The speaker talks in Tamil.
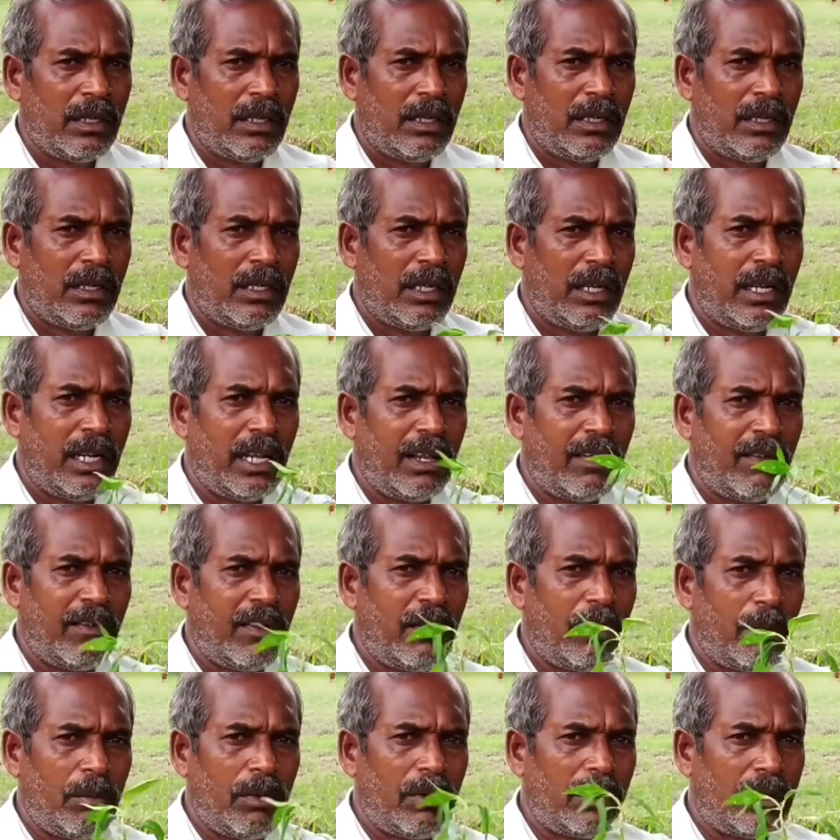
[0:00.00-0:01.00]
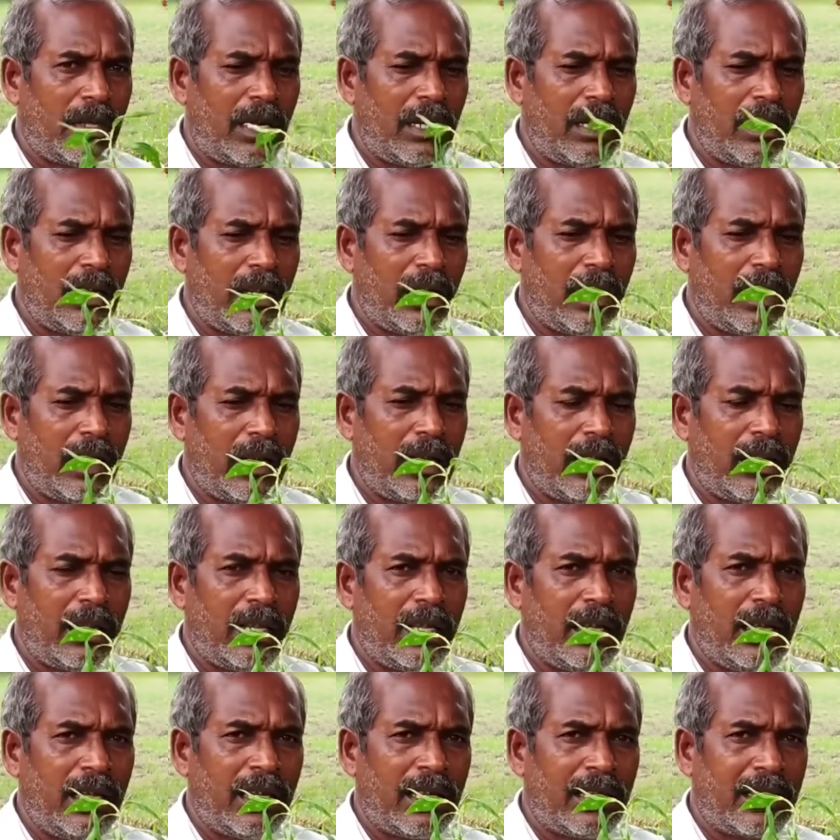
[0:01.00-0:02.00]
இந்த நிலவேம்பு தண்டு
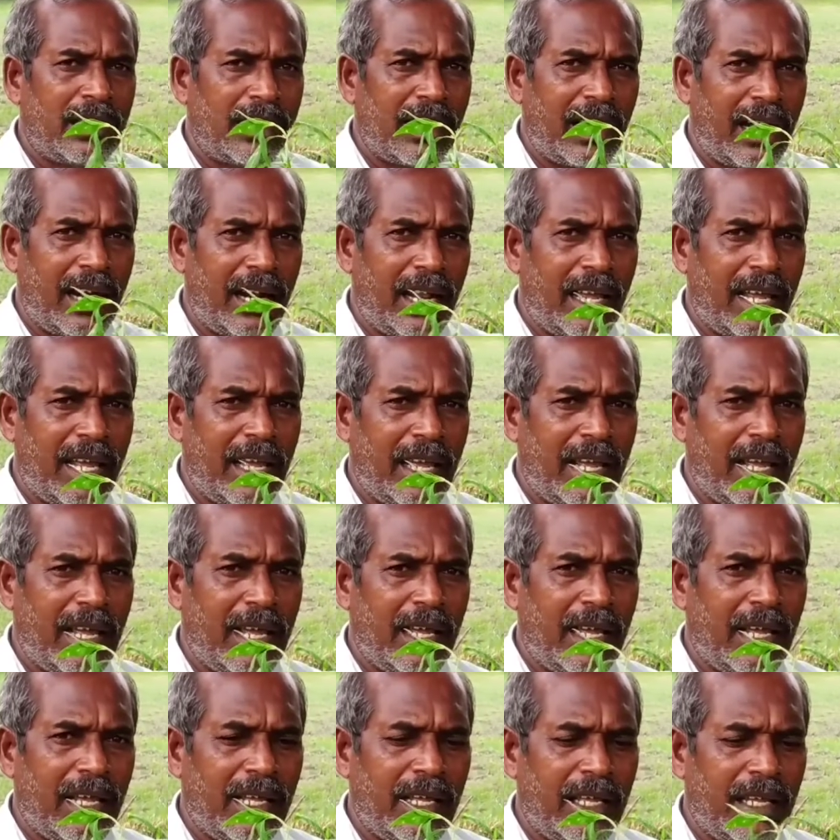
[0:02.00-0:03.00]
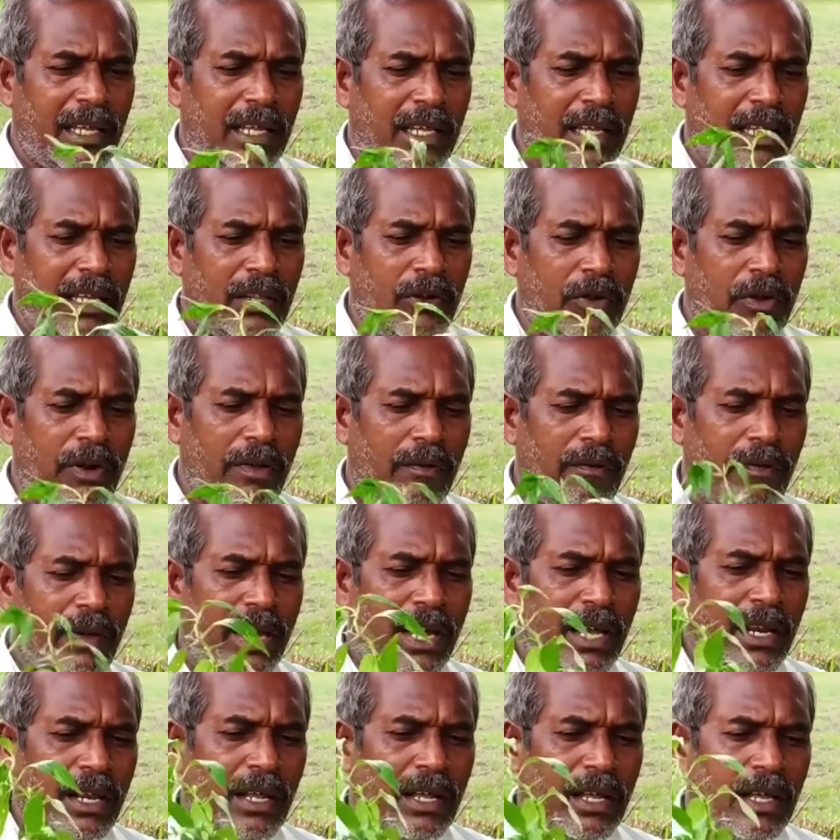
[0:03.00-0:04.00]
தழை இதனுடைய
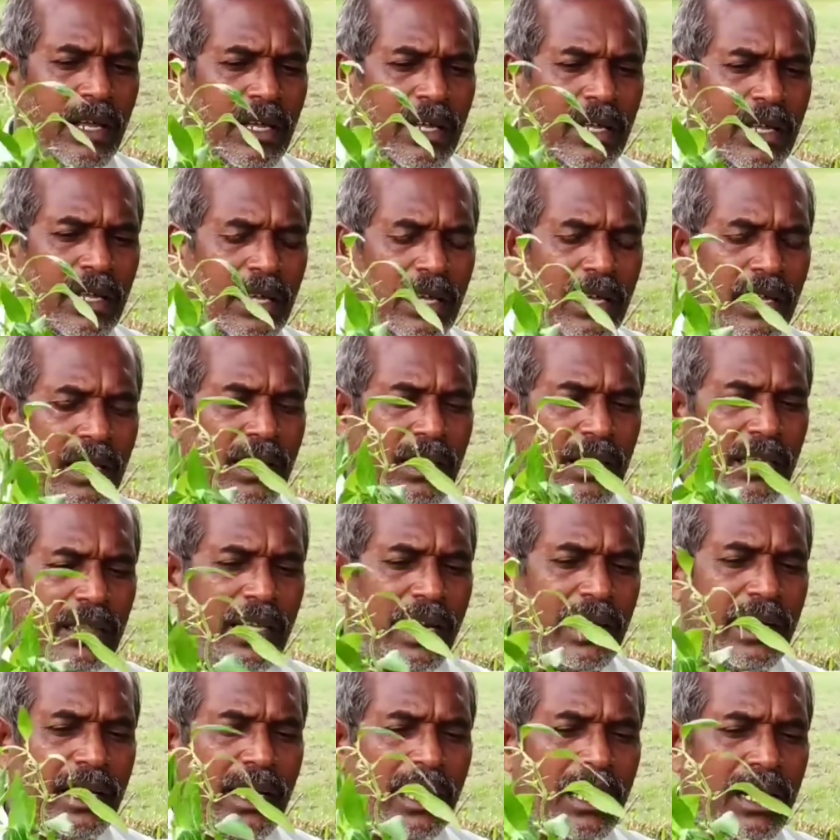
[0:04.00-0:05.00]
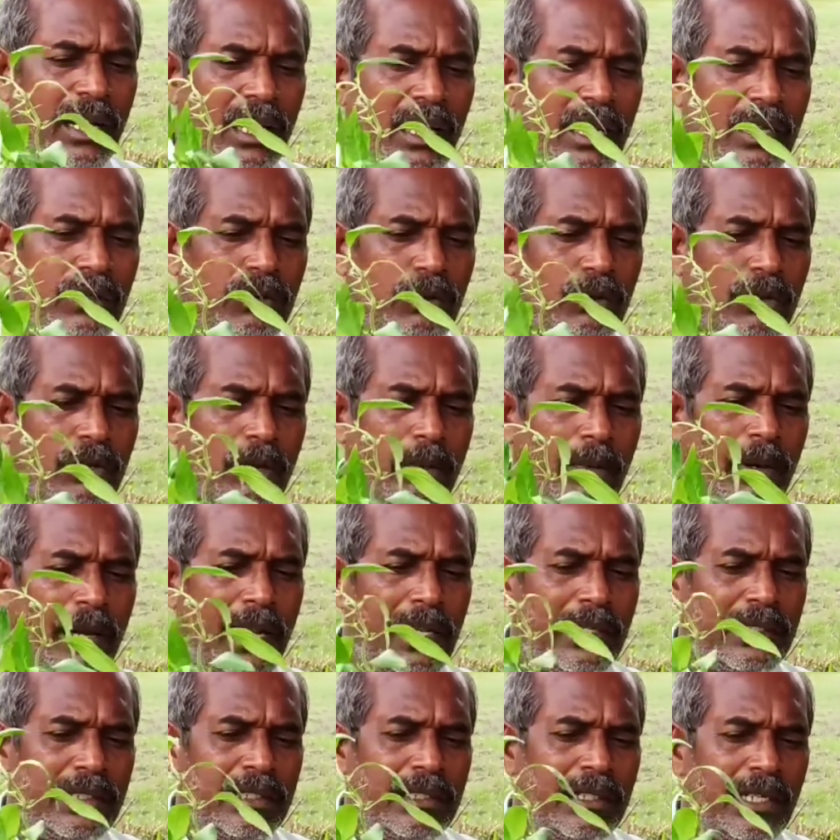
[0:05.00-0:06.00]
வேர் இதை தண்ணியில் நல்லா சுத்தமாக
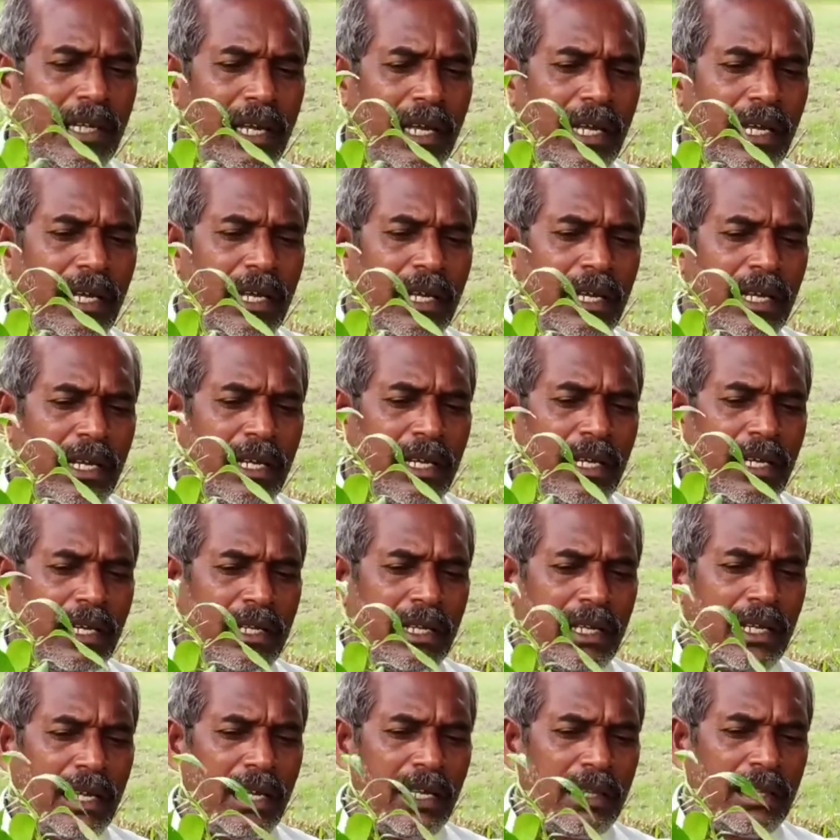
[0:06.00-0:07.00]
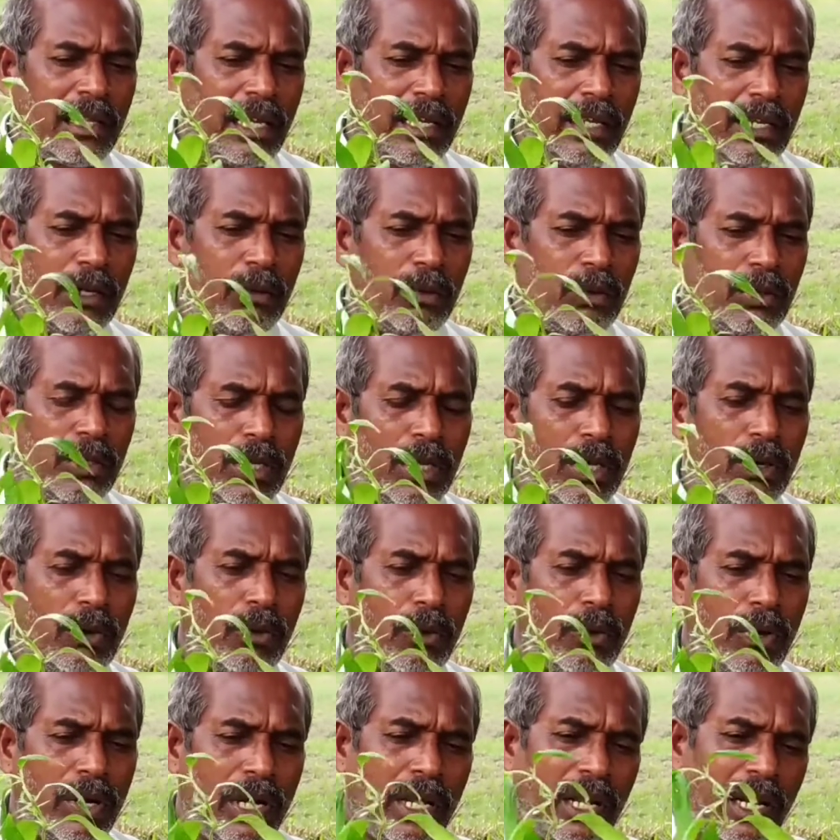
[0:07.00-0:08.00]
அழைச்சிட்டு இதை தண்ணி ஊற்றி ஒரு
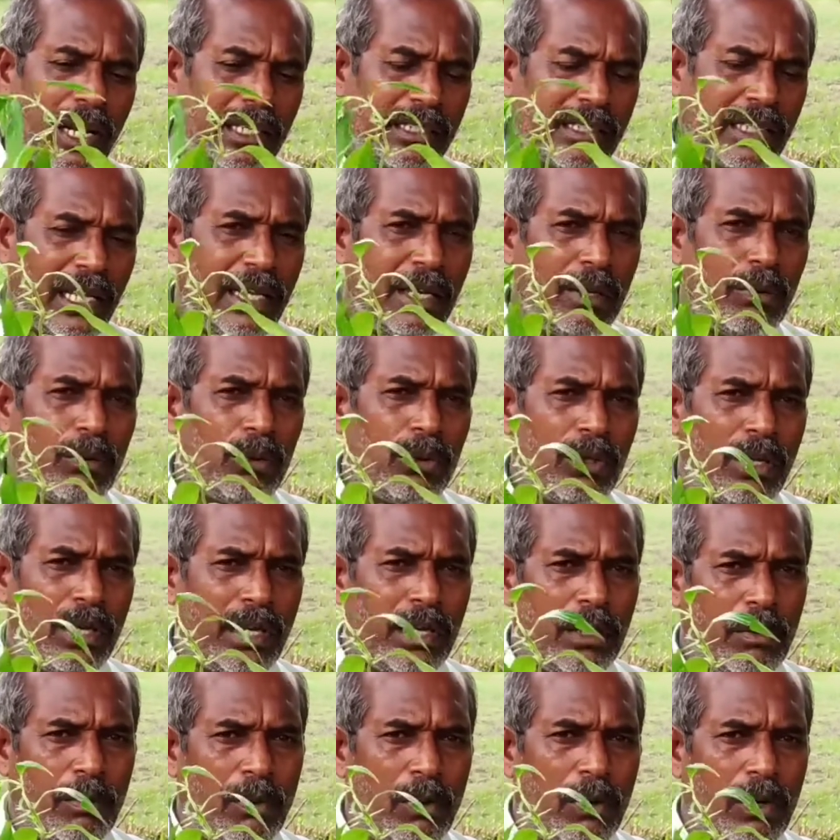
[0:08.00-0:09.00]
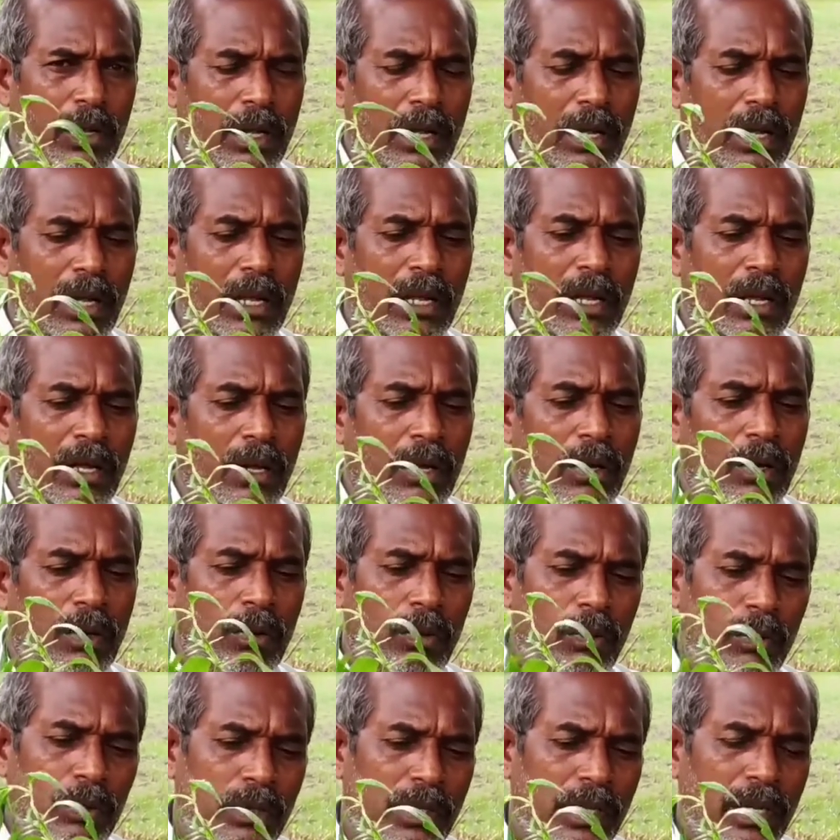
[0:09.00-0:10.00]
ரெண்டு கிளாஸ் தண்ணி ஊற்றுங்க இதை போட்டு
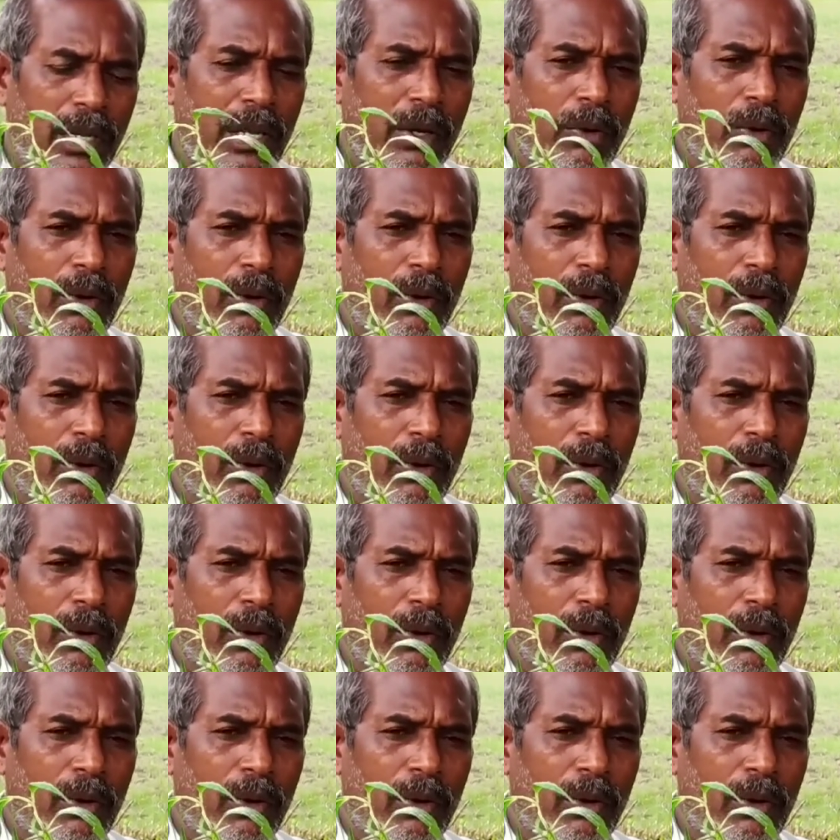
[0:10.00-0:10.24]
ஊற்றி